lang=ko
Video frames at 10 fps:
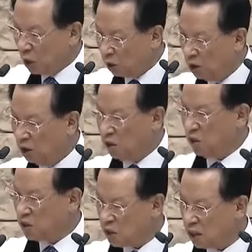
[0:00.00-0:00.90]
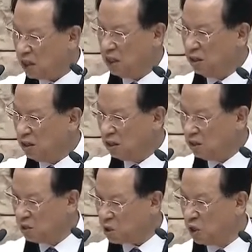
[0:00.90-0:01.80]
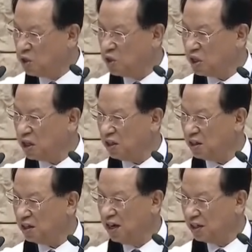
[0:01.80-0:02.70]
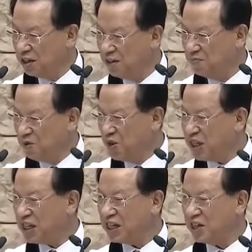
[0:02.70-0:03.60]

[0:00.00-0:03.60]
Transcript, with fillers: 그 지키는 그 청지기를 그 문지기가